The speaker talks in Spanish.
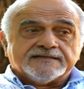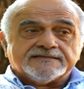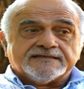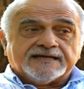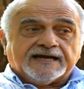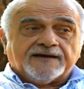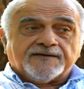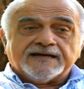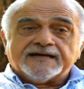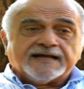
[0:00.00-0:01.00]

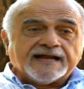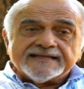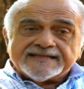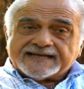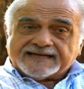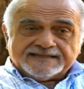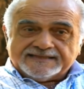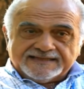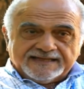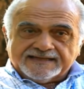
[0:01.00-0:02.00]
llegaba en grandes
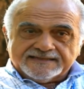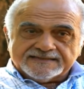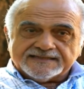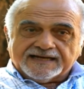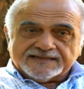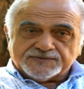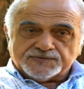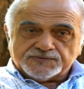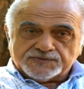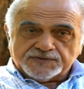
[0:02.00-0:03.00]
cantidades a
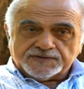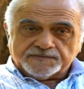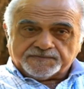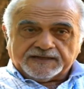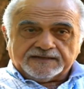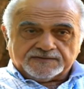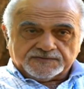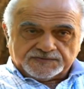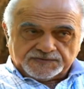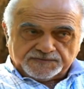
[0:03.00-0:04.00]
Asunción para el
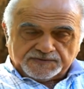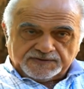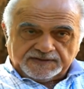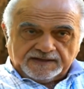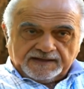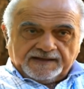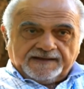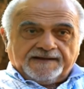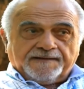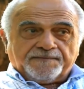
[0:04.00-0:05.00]
consumo
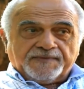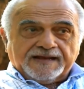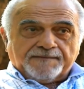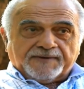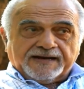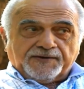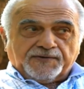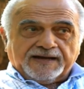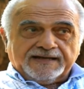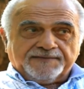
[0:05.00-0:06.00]
del
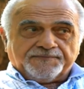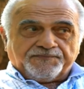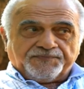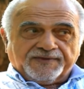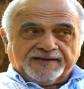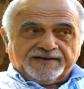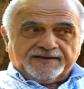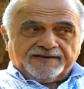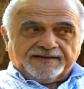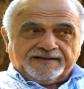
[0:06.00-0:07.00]
Paraguay
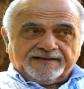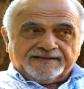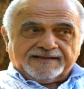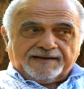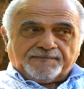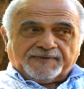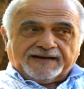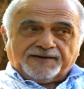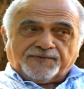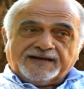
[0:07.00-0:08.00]
del
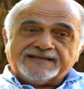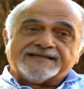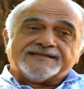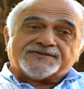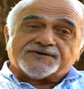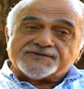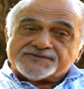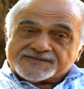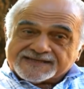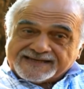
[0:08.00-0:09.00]
Paraguay de
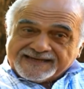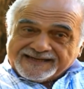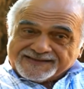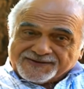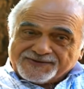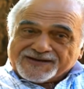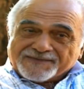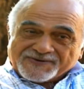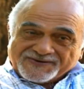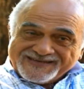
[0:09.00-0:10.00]
entonces, que era toda
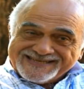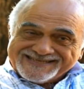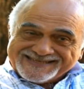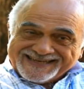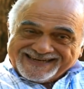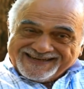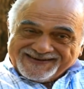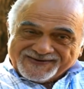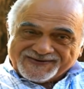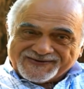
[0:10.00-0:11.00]
una provincia.
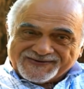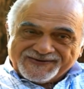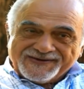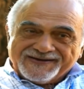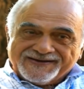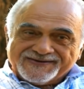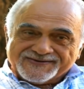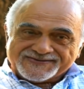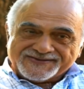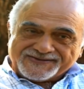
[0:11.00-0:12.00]
Ojo,
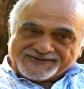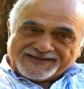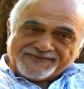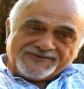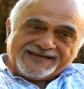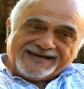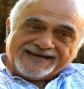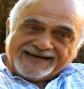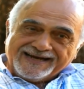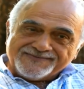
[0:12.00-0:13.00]
nosotros también
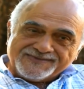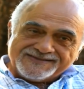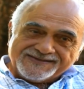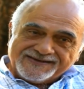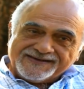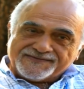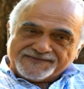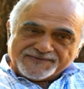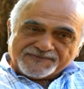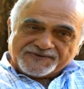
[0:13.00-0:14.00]
acá en Misiones
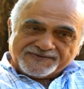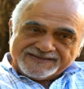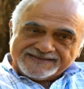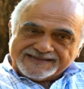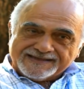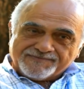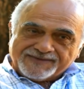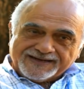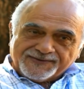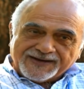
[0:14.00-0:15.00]
fuimos provincia del
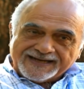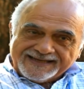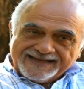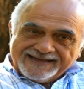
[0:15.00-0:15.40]
Paraguay.